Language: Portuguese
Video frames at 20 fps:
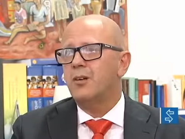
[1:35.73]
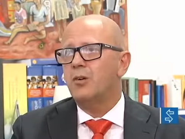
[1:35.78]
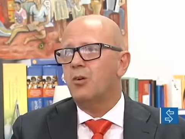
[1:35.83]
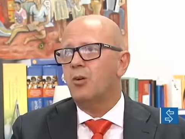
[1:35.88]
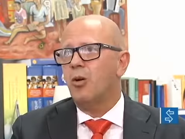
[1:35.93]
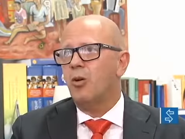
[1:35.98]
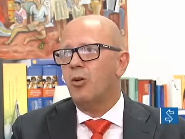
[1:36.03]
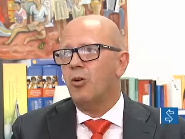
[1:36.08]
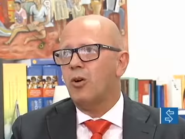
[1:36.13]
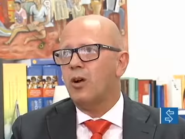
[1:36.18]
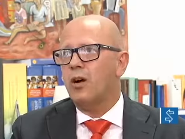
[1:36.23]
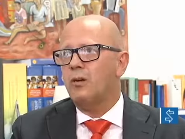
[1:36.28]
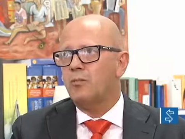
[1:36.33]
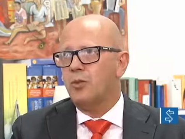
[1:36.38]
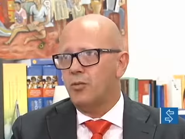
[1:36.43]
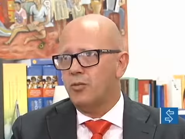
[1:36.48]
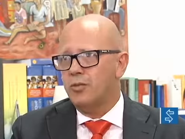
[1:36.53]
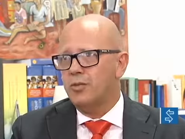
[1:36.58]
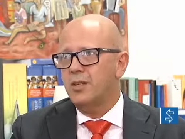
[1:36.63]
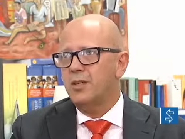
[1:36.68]
coloca a
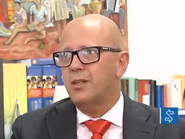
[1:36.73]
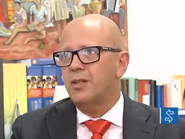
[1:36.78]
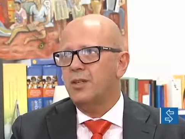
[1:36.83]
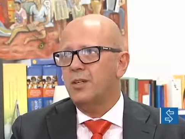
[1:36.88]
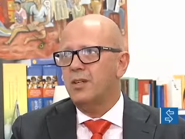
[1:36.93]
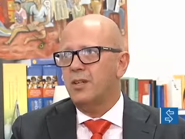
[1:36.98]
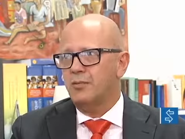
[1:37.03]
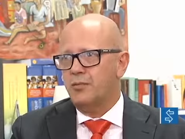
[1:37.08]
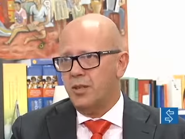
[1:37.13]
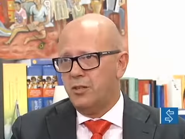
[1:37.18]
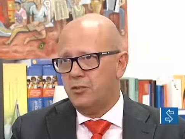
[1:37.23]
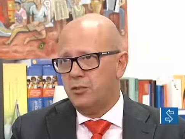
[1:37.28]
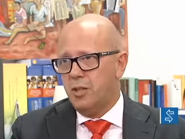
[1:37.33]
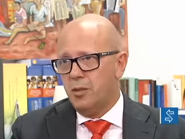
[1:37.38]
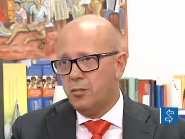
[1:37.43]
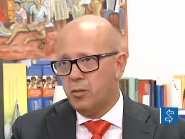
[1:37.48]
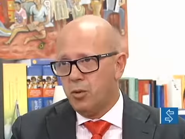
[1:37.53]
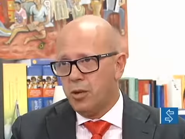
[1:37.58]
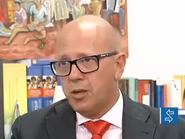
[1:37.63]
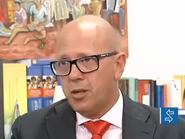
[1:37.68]
mão na frente
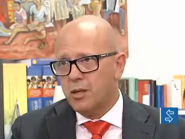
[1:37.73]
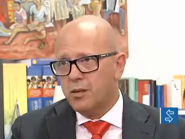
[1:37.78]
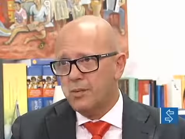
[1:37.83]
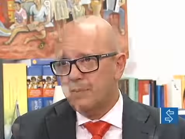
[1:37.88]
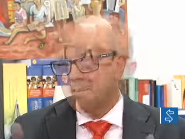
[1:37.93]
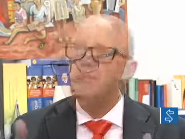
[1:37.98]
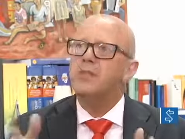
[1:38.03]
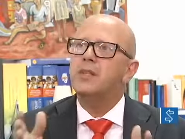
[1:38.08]
da boca.